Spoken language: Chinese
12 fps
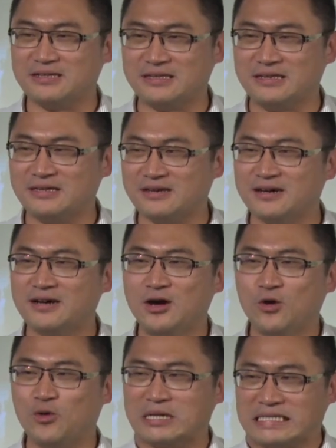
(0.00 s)
是一个
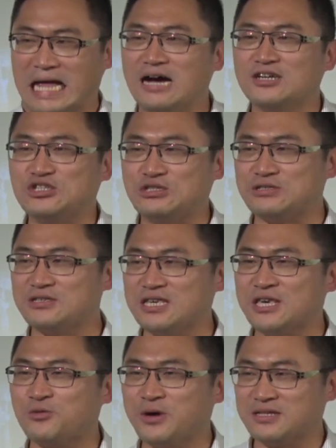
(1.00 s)
我当时
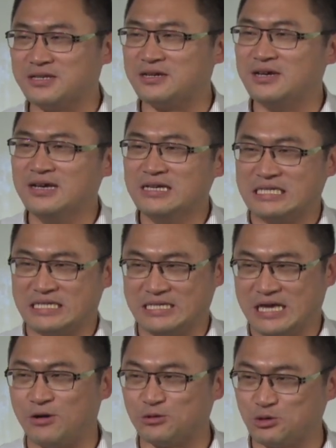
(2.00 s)
以为的
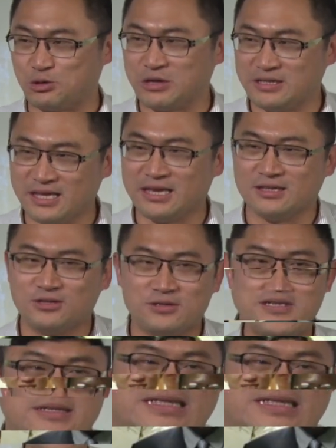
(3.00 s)
小决定，就是